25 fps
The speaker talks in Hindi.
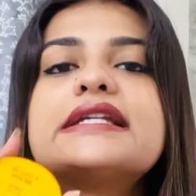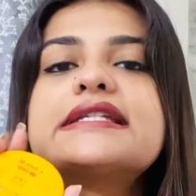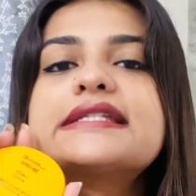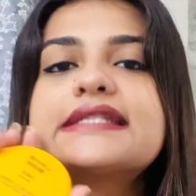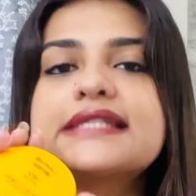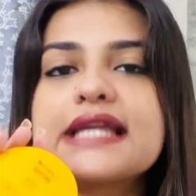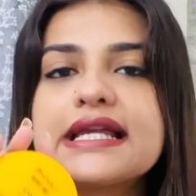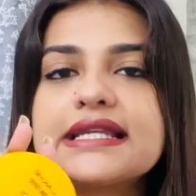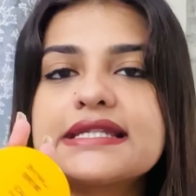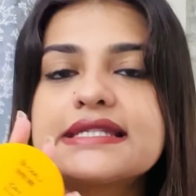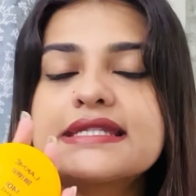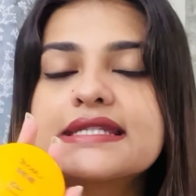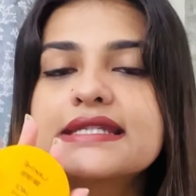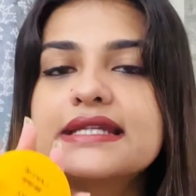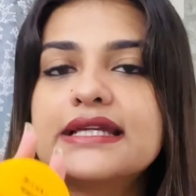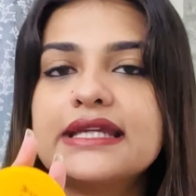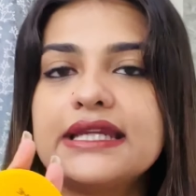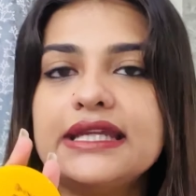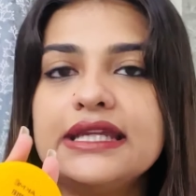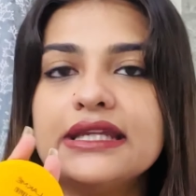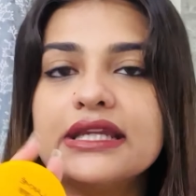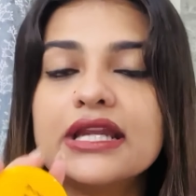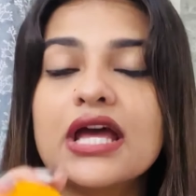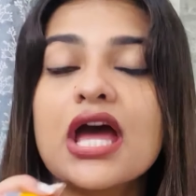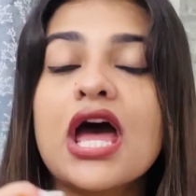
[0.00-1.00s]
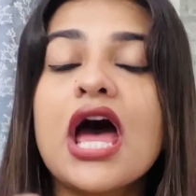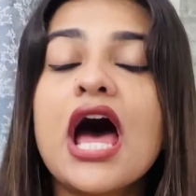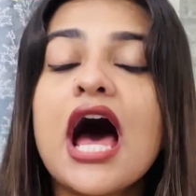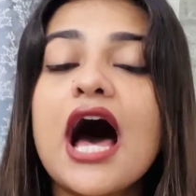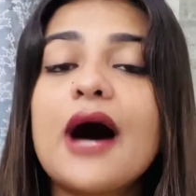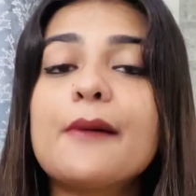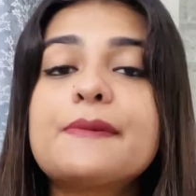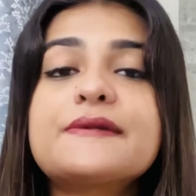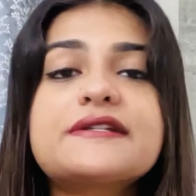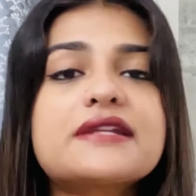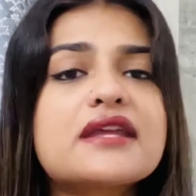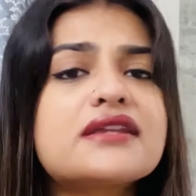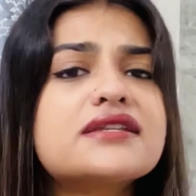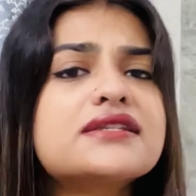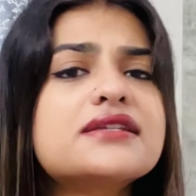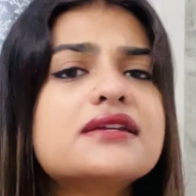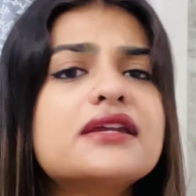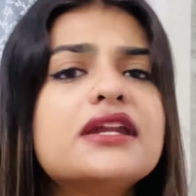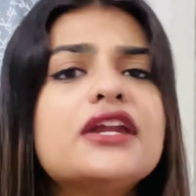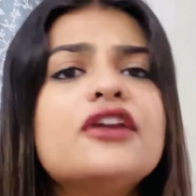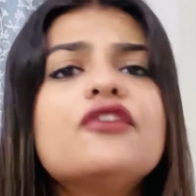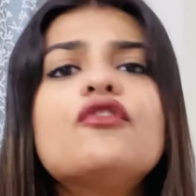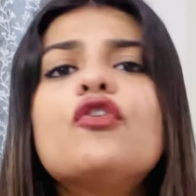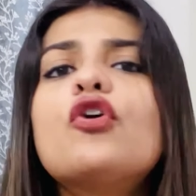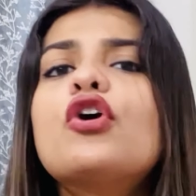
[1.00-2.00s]
सनस्क्रीन अब
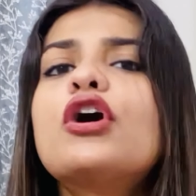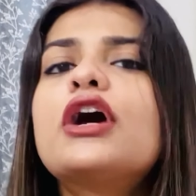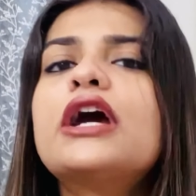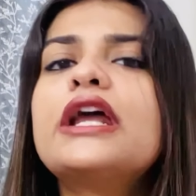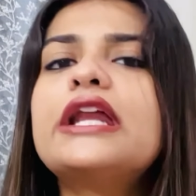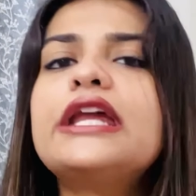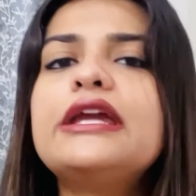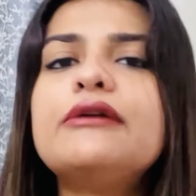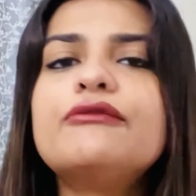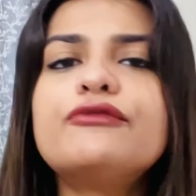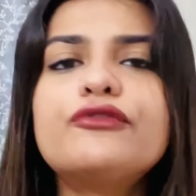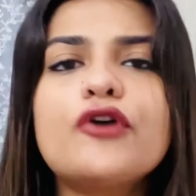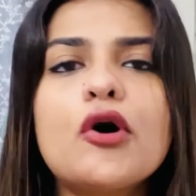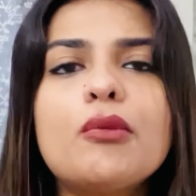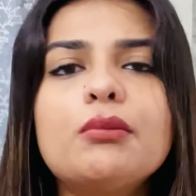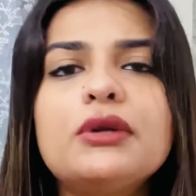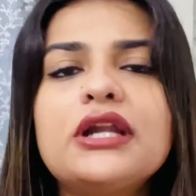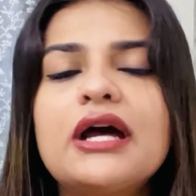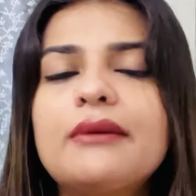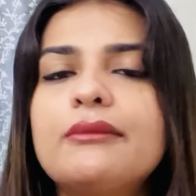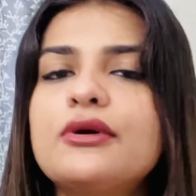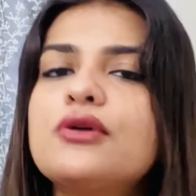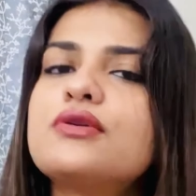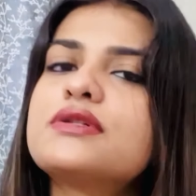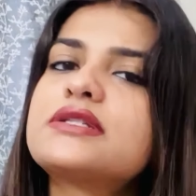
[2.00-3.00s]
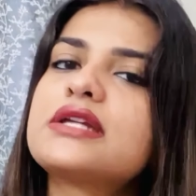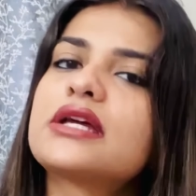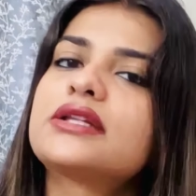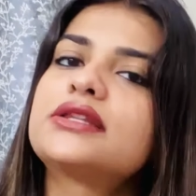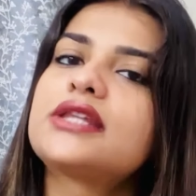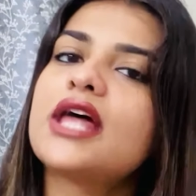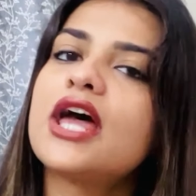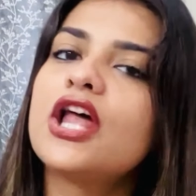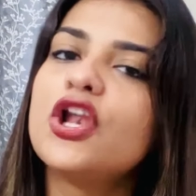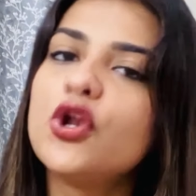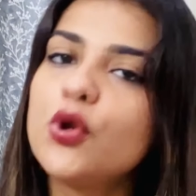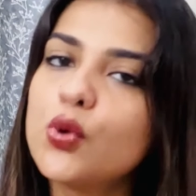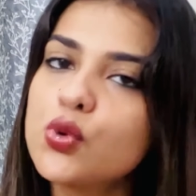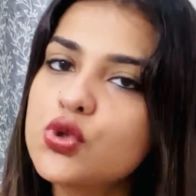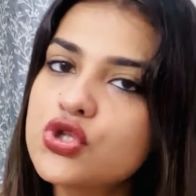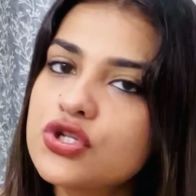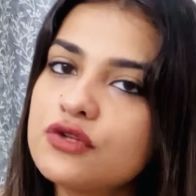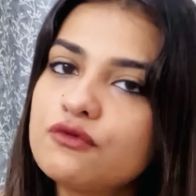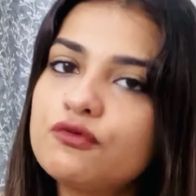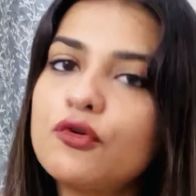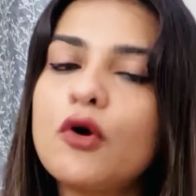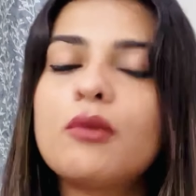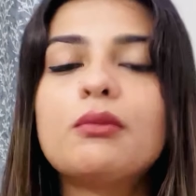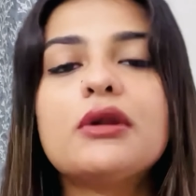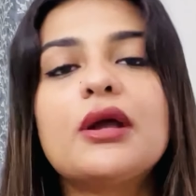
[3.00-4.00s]
सनस्क्रीन वो क्रीम फॉर्मूला में हो सकता है लोशन
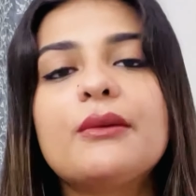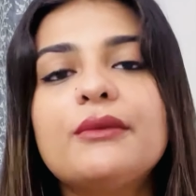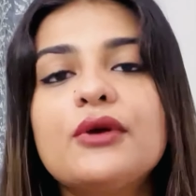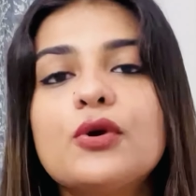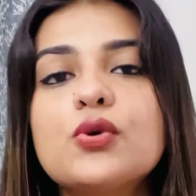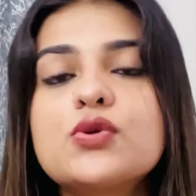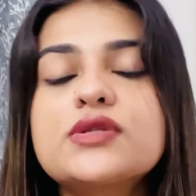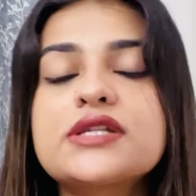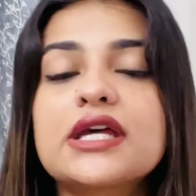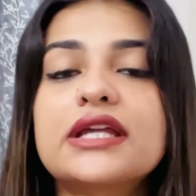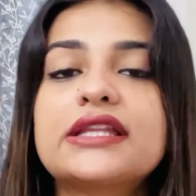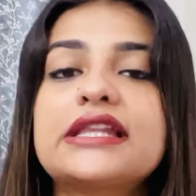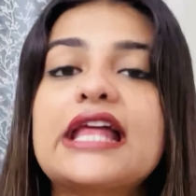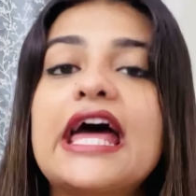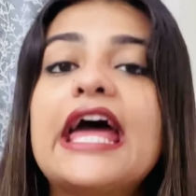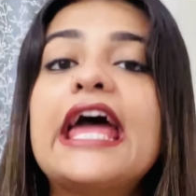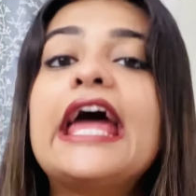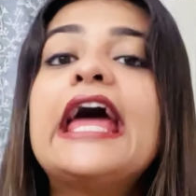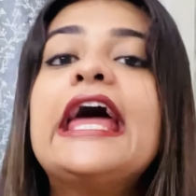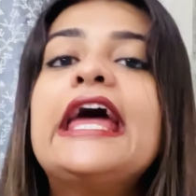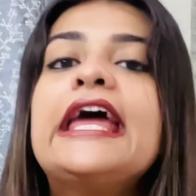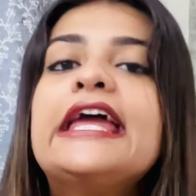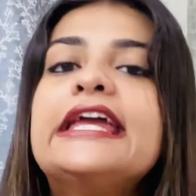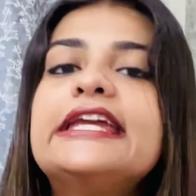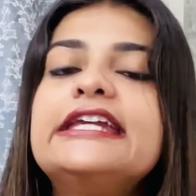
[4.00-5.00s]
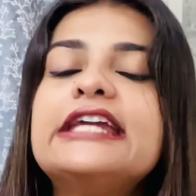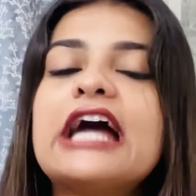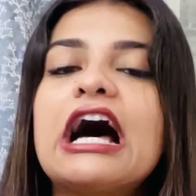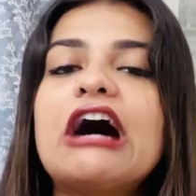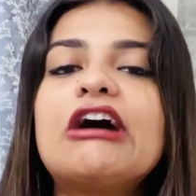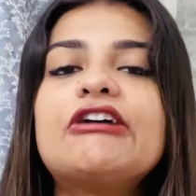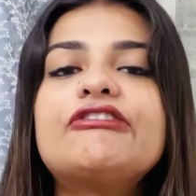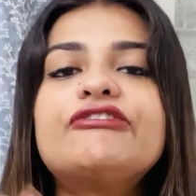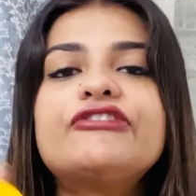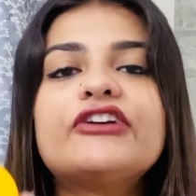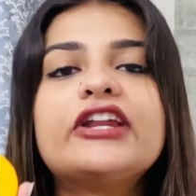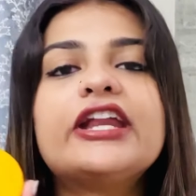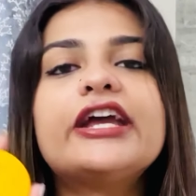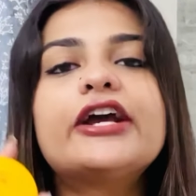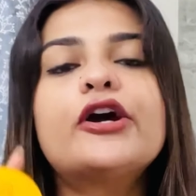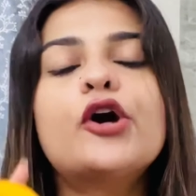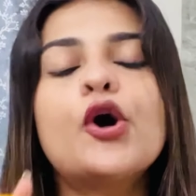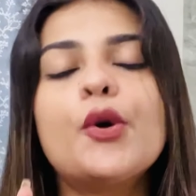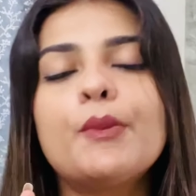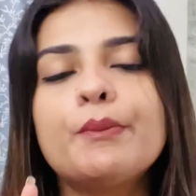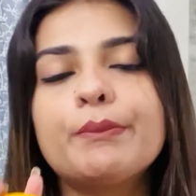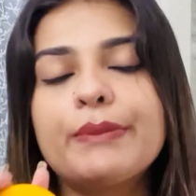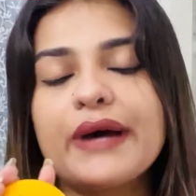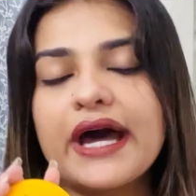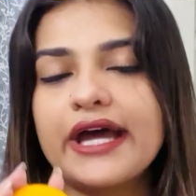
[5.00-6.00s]
फॉर्मूला में हो सकता है या फिर एक
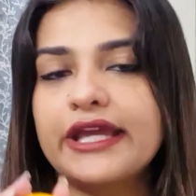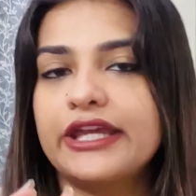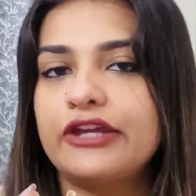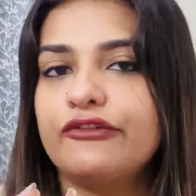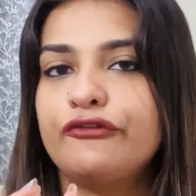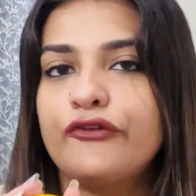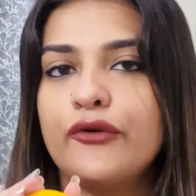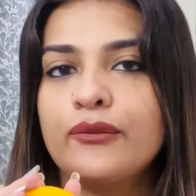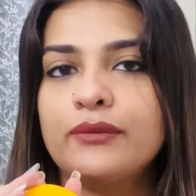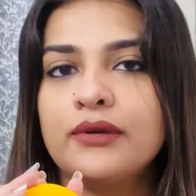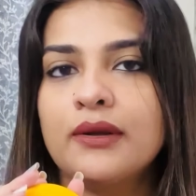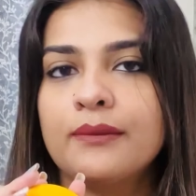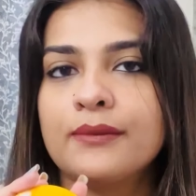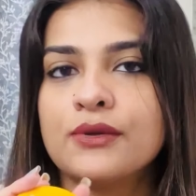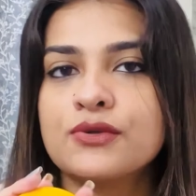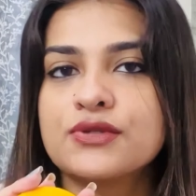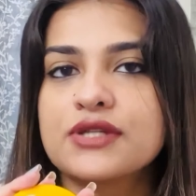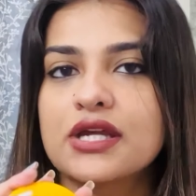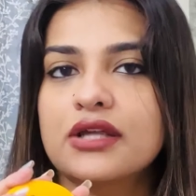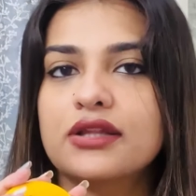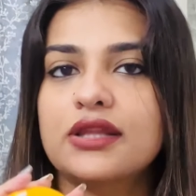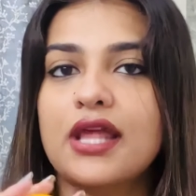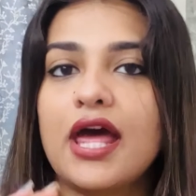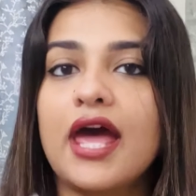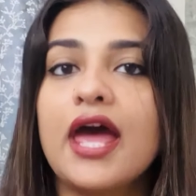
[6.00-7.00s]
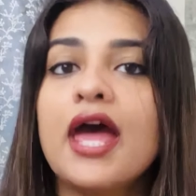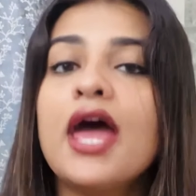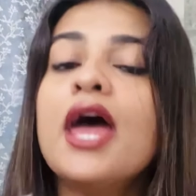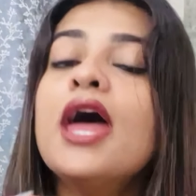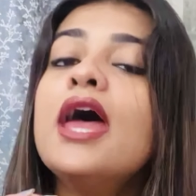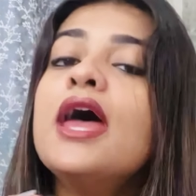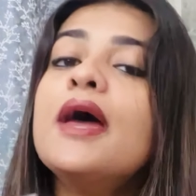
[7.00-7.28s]
कॉम्पैक्ट के फॉर्मूला में हो सकता है